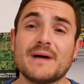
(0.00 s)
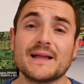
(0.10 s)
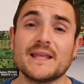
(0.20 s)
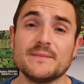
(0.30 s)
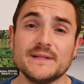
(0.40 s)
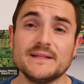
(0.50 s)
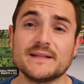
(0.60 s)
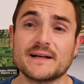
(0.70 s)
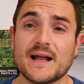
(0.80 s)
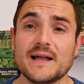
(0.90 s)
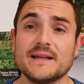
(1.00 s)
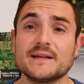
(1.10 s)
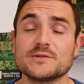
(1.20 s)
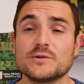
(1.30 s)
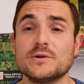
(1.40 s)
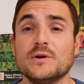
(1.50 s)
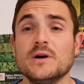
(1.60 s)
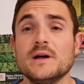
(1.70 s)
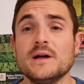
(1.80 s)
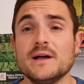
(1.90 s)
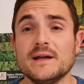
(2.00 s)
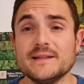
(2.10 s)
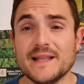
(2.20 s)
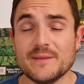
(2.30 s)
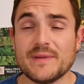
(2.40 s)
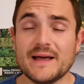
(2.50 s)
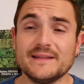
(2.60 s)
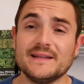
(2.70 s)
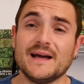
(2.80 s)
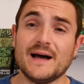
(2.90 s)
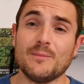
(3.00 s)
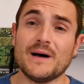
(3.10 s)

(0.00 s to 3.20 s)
macchia mediterranea, che sono delle piante a